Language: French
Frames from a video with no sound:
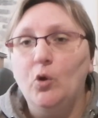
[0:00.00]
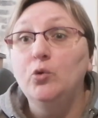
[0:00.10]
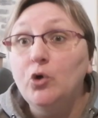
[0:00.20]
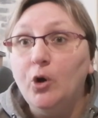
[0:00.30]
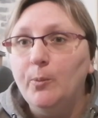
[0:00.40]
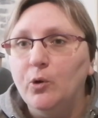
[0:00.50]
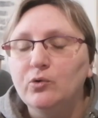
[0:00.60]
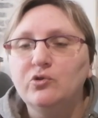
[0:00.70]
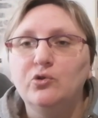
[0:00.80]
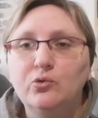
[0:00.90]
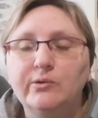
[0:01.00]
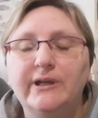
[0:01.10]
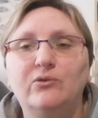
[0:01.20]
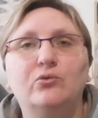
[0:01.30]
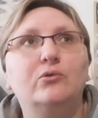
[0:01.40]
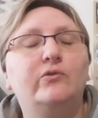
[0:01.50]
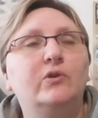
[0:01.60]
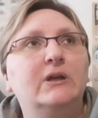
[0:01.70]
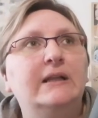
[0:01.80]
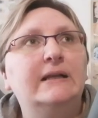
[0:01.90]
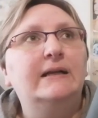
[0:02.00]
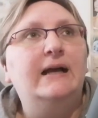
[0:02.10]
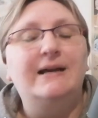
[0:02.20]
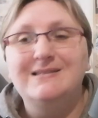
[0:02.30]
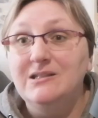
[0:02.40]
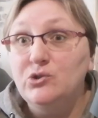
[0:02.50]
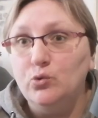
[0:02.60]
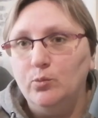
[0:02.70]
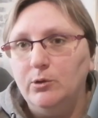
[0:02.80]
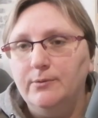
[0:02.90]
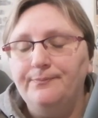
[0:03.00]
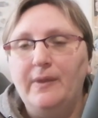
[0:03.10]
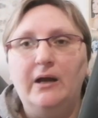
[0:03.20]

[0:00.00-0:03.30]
une romance, young adulte, assez sombre.